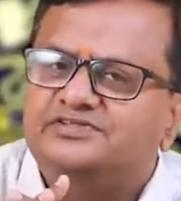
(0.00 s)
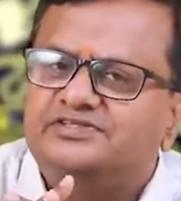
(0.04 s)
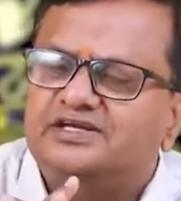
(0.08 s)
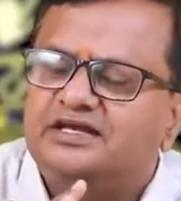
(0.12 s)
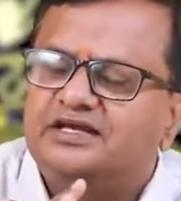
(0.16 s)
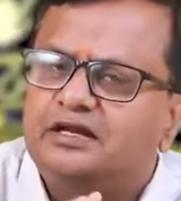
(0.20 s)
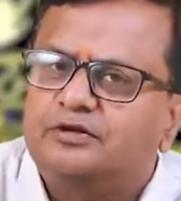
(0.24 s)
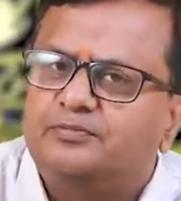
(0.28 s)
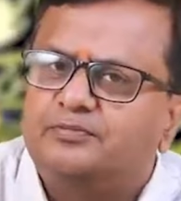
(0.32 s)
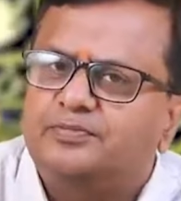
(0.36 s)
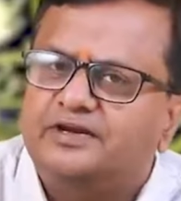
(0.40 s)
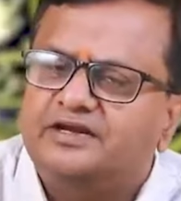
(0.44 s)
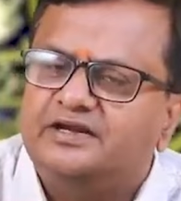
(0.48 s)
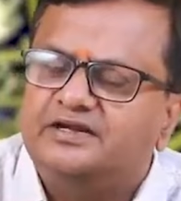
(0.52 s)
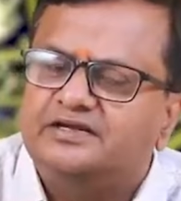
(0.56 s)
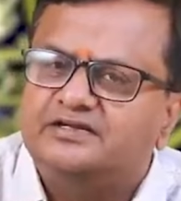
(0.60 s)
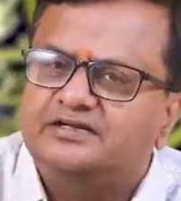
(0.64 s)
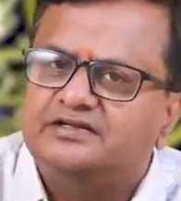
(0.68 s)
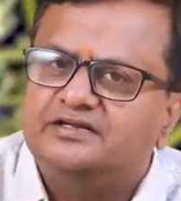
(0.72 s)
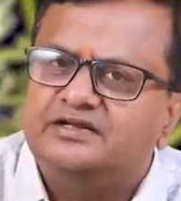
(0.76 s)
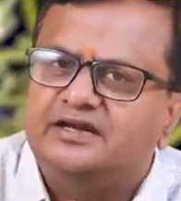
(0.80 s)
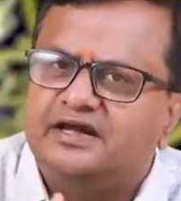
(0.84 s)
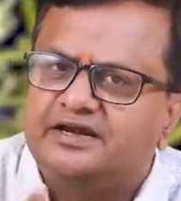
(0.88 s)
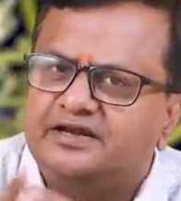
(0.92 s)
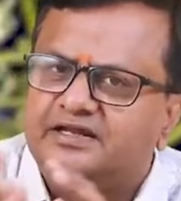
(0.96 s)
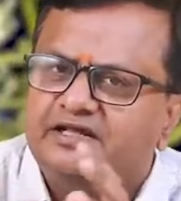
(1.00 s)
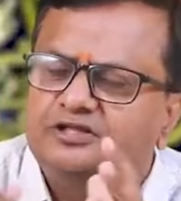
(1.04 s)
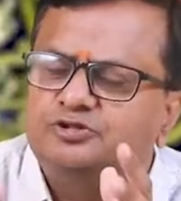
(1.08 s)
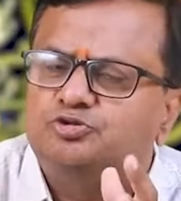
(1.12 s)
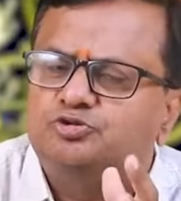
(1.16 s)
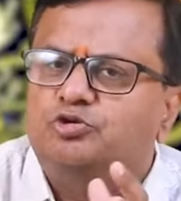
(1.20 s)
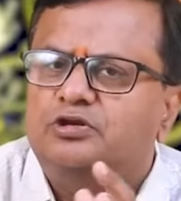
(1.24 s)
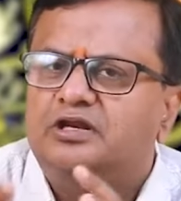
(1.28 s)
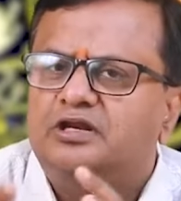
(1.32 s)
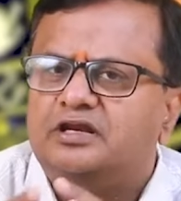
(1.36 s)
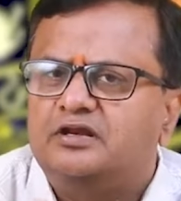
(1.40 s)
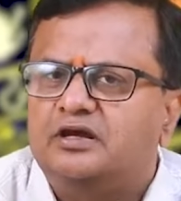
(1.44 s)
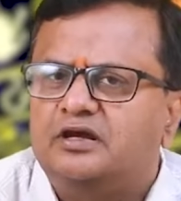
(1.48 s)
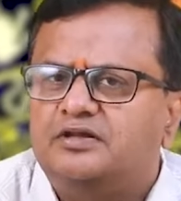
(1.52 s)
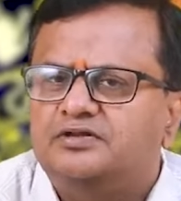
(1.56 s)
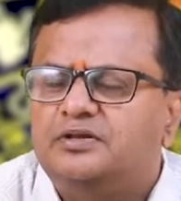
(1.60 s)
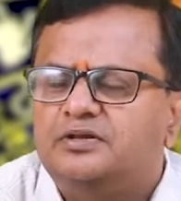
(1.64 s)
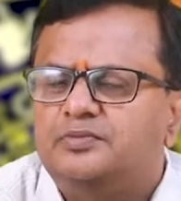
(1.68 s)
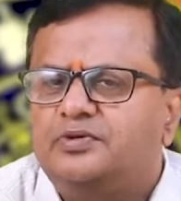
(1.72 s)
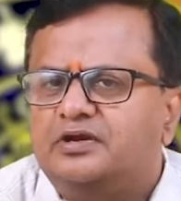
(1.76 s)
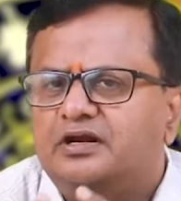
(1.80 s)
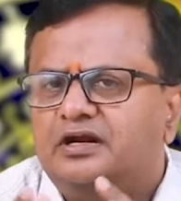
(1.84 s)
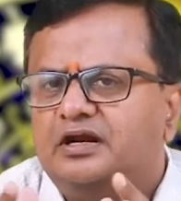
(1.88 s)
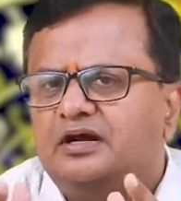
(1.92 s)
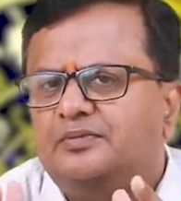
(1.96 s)
விஷயங்கள் பண்ணிட்டு இருந்தேன் நிறைய தொழில்
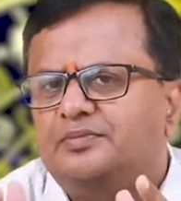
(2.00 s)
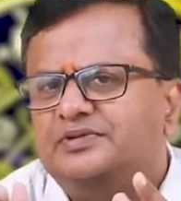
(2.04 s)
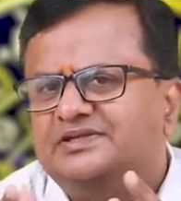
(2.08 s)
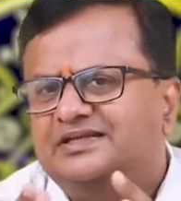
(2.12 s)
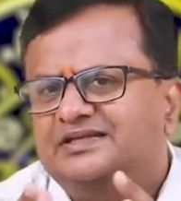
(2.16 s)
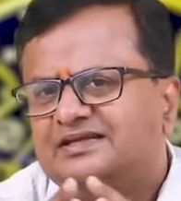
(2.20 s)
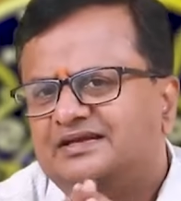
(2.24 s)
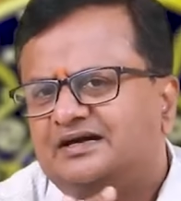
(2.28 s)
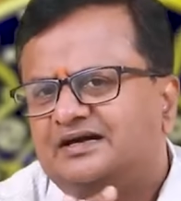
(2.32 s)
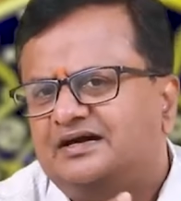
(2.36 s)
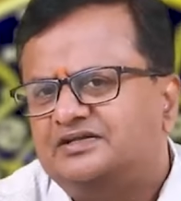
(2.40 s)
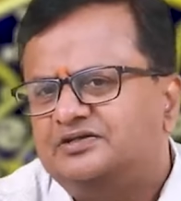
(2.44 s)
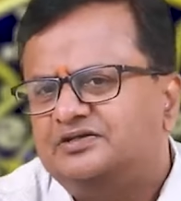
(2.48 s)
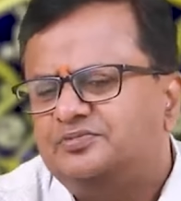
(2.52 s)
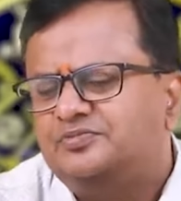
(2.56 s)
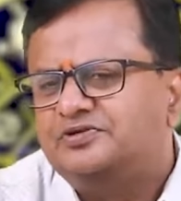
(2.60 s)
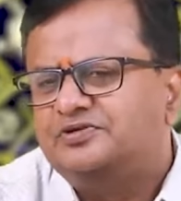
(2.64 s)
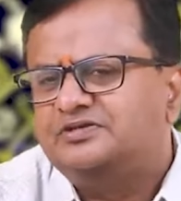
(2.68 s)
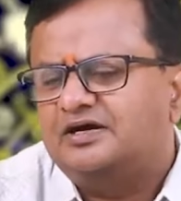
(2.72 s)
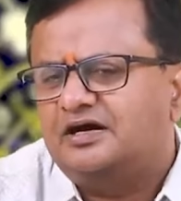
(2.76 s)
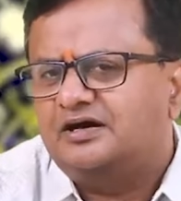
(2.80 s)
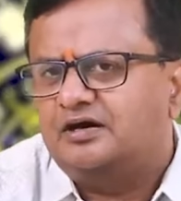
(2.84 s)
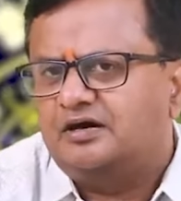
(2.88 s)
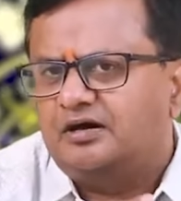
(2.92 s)
அதிபர்கள்லாம் பார்த்தீங்கன்னா அதிபர்